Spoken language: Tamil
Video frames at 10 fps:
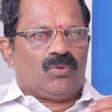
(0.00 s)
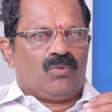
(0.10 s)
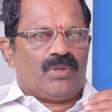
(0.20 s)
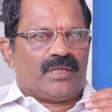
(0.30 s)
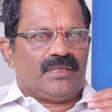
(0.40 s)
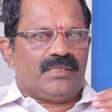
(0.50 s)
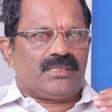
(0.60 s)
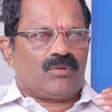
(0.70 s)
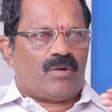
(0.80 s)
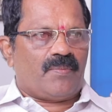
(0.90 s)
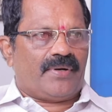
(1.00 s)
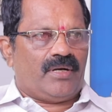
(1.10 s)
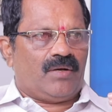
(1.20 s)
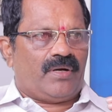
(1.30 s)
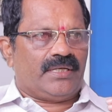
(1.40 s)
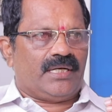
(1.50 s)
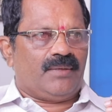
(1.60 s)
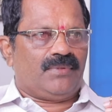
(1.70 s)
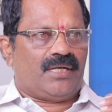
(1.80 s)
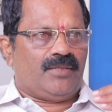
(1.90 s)
உதாரணத்துக்கு சிறுபான்மை மக்களுடைய
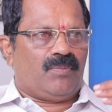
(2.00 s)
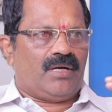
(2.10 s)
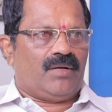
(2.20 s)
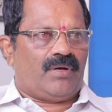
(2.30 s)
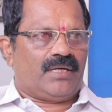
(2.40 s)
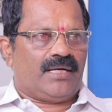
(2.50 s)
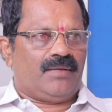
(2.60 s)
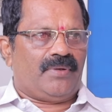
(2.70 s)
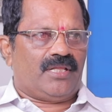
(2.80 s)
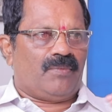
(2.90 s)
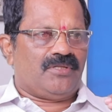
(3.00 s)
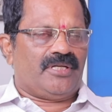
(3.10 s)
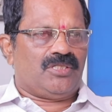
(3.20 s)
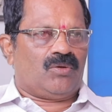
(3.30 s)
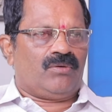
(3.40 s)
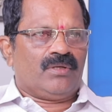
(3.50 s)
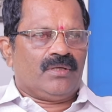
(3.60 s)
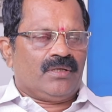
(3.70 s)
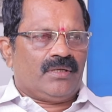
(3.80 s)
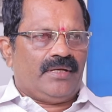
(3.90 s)
வாக்குகளையும் தலித் மக்களுடைய வாக்குகளையும் போட்டு நம்ம ஜெயித்தோம்
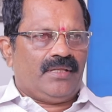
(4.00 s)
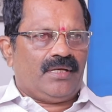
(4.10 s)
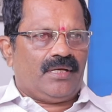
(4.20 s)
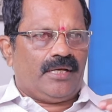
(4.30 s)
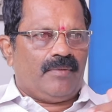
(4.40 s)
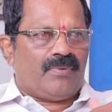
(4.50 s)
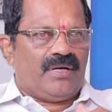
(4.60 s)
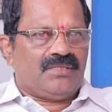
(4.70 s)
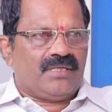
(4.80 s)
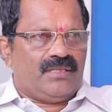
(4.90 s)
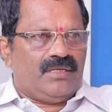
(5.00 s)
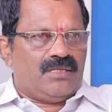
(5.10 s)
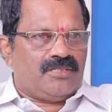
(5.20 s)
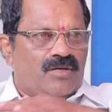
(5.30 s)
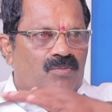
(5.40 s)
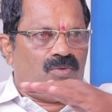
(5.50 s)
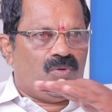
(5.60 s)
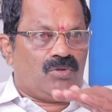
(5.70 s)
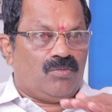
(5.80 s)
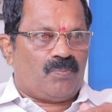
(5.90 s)
இதே பாலிசை தேசியம்
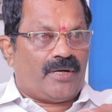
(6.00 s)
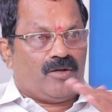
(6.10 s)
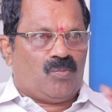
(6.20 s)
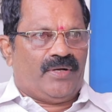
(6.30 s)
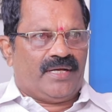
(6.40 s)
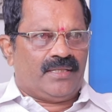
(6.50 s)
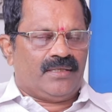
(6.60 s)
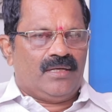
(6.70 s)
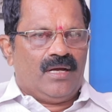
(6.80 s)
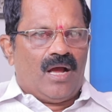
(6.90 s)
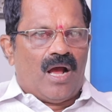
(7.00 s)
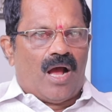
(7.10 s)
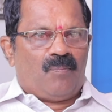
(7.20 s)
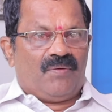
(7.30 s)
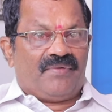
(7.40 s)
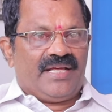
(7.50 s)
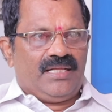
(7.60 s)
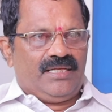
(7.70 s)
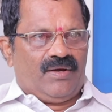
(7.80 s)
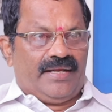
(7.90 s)
முழுவதும் பண்ண முடியாது அப்போ வட
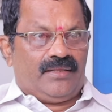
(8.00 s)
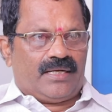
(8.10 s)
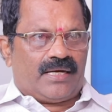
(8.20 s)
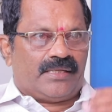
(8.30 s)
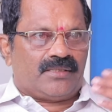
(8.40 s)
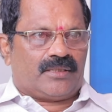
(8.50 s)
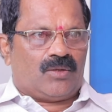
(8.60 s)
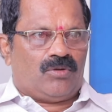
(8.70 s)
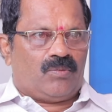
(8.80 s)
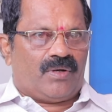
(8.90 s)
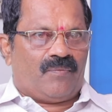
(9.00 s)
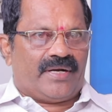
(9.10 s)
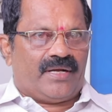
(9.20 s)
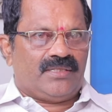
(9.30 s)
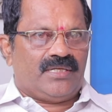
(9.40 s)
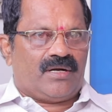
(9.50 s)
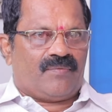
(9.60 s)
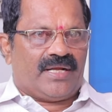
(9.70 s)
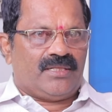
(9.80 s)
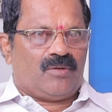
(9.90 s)
இந்தியாவில் எந்த கலாச்சாரத்தை கொண்டு போனால் வட இந்தியா
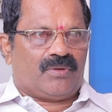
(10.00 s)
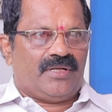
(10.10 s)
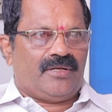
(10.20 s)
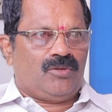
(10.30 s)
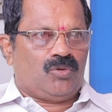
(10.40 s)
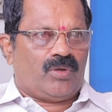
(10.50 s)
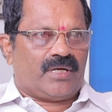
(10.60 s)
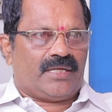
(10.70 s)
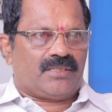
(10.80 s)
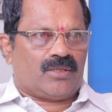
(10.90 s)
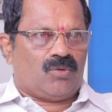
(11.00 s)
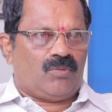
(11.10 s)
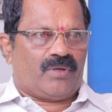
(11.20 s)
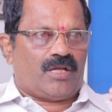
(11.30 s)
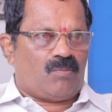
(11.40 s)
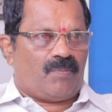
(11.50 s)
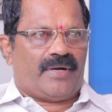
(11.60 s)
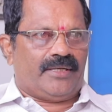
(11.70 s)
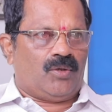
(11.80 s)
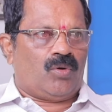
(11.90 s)
வட இந்தியாவில் ஹிந்துத்துவ கலாச்சாரத்தை கொண்டு போனால் நம்ம
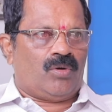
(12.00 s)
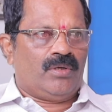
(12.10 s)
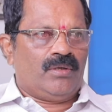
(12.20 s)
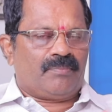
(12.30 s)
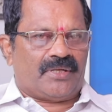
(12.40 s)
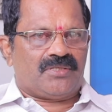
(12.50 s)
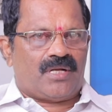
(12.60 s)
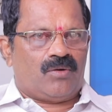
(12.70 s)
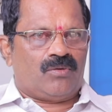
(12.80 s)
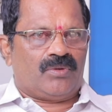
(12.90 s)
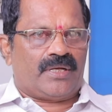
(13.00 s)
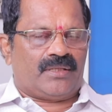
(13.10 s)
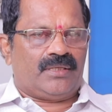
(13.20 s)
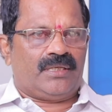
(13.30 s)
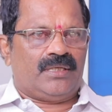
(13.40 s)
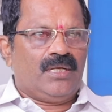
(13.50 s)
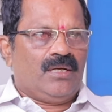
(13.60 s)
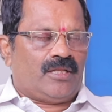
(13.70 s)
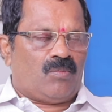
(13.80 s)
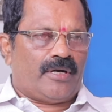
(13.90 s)
மாட்டிக்கிடுவோம் பிரச்சனை ஆகும் உதாரணத்துக்கு
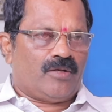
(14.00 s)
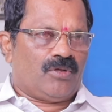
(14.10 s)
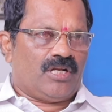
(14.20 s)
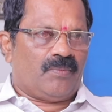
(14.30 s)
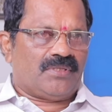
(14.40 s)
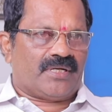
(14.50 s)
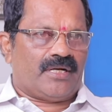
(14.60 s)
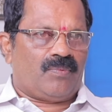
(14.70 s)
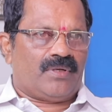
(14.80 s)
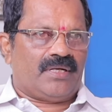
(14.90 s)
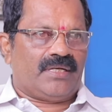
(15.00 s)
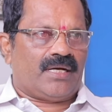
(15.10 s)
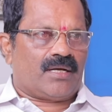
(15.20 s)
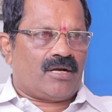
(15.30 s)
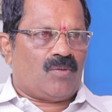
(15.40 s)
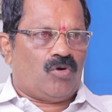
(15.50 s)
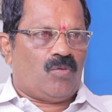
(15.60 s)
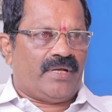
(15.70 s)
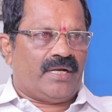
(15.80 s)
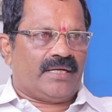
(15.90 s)
தமிழ்நாடு முதலமைச்சர் என்ன பண்ணார் கேரளாவில் போக
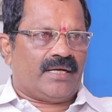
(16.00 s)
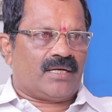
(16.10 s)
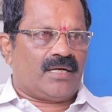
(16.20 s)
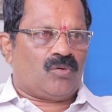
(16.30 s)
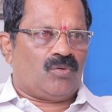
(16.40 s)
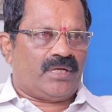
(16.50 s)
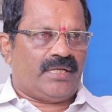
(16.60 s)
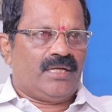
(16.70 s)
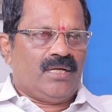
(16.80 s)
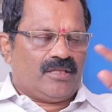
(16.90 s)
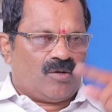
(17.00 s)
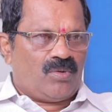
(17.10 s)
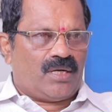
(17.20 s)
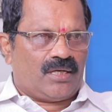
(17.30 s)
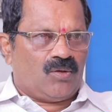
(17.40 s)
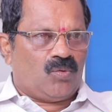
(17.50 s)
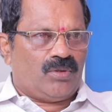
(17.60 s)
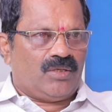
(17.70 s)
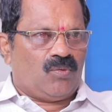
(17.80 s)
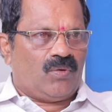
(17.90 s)
முடியாது கேரளாவில் கூட்டணி தமிழ்நாட்டில்
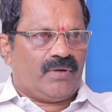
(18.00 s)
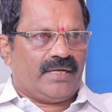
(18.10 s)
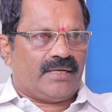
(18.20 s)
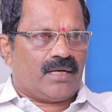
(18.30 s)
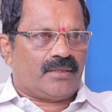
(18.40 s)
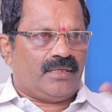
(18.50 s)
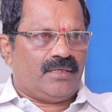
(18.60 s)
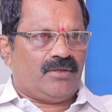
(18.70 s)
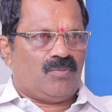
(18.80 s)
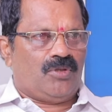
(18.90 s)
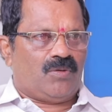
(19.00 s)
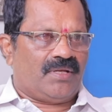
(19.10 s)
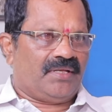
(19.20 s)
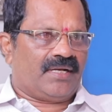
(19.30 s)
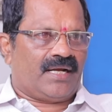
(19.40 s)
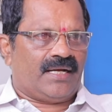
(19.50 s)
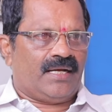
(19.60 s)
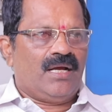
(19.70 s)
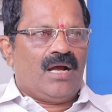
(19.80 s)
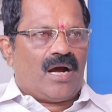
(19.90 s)
கூட்டணி உள்ளவங்க கேரளத்தில் எதிரும் புதிருமா நிற்கிறாங்க
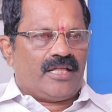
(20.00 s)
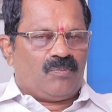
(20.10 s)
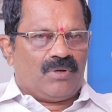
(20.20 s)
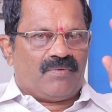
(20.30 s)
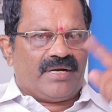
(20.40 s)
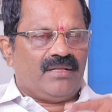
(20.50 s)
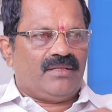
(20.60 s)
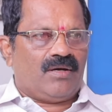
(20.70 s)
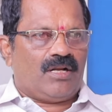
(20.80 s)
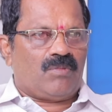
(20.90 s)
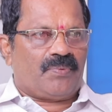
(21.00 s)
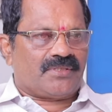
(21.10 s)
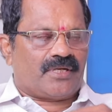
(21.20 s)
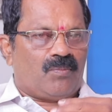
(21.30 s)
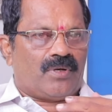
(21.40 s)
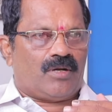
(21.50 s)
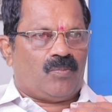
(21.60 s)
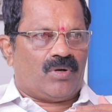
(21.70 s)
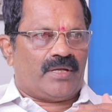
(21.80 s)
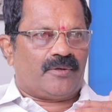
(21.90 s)
அதே போல் வட இந்தியாவில் நம்ம பிரச்சாரம் பண்ணால்
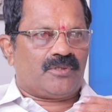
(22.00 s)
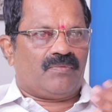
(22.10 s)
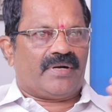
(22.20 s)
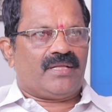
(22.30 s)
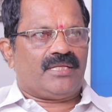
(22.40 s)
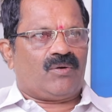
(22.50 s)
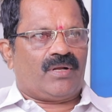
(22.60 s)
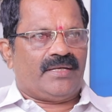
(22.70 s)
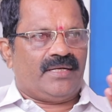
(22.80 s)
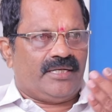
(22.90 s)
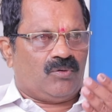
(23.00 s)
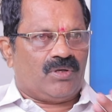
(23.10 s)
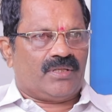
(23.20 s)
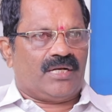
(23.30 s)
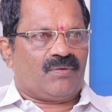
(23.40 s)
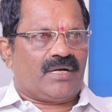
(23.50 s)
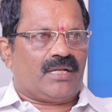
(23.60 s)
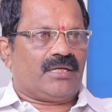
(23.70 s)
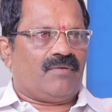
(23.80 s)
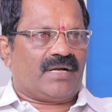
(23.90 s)
போகலான்னு வச்சு வட இந்தியாவோட ஐஎன்டிஏ தலைவர்கள்
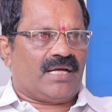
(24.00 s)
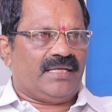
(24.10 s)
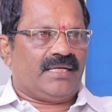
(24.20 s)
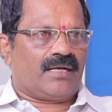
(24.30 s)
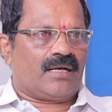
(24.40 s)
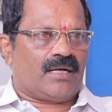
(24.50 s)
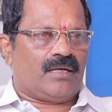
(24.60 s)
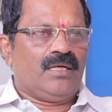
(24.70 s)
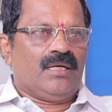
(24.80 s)
தான் இங்கே வராதிங்க காரணம்